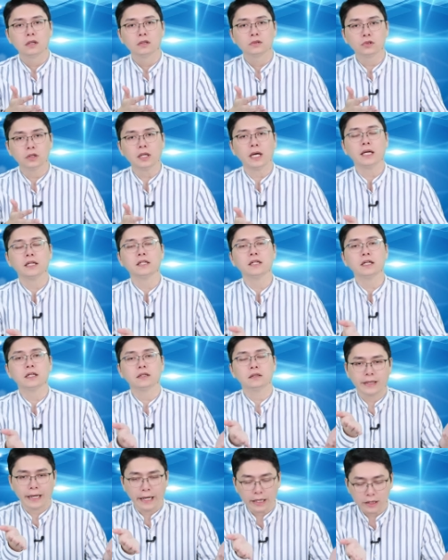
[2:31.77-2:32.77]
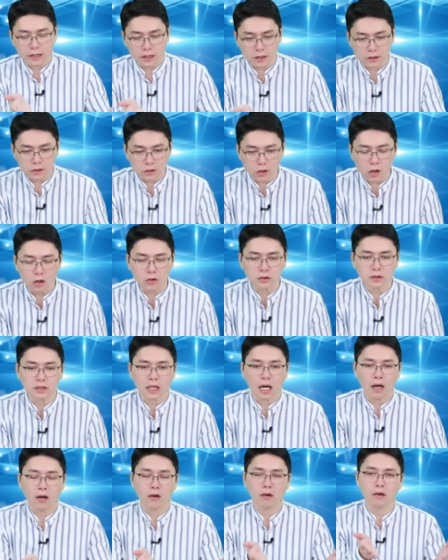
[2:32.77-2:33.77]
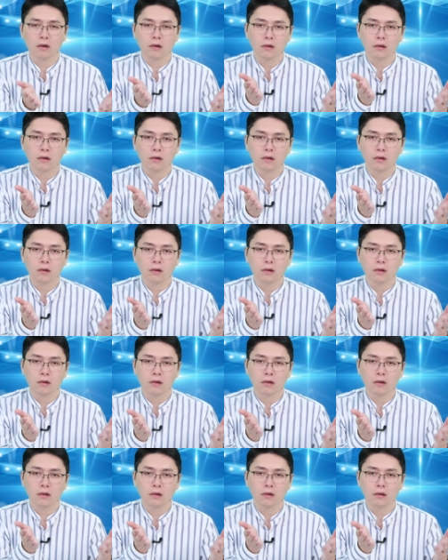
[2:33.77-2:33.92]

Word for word: 所以台电给的够早，